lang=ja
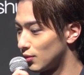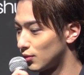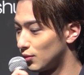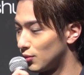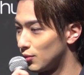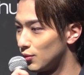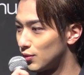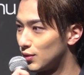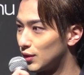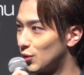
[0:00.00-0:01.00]
そういう
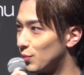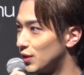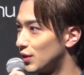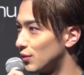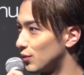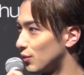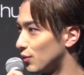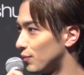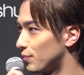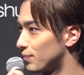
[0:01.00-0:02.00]
姿を見てる
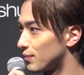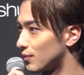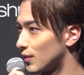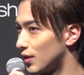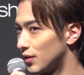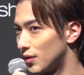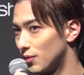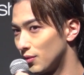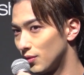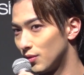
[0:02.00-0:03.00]
となんだ
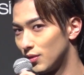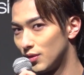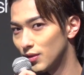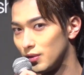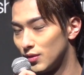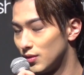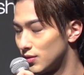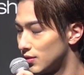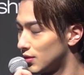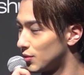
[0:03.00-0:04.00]
ろう、
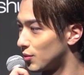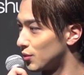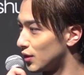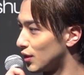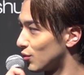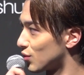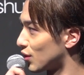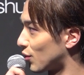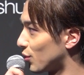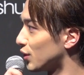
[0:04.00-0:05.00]
素直にこう人間として
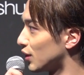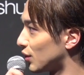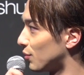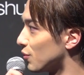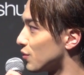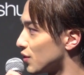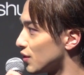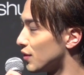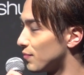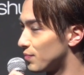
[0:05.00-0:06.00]
かっこいいなって思う
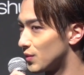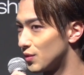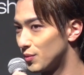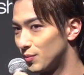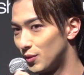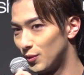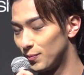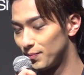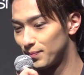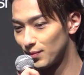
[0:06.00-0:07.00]
し、自分も
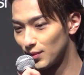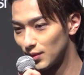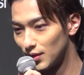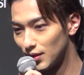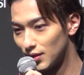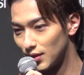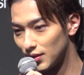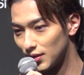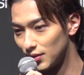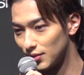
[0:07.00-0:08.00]
な
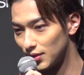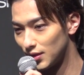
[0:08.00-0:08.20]
んだろう